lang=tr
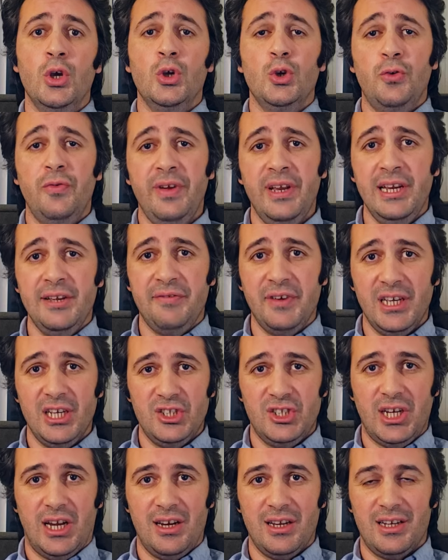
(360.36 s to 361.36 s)
Güvenlik ve
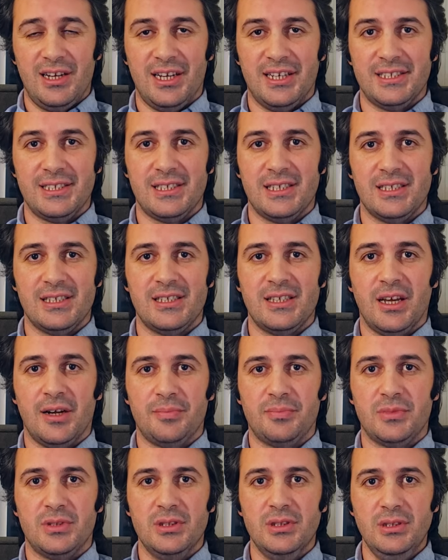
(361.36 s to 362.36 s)
geçerlik analizlerinizi
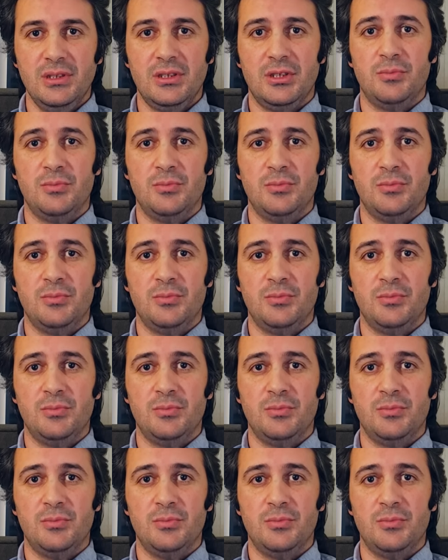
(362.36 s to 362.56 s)
yaptınız.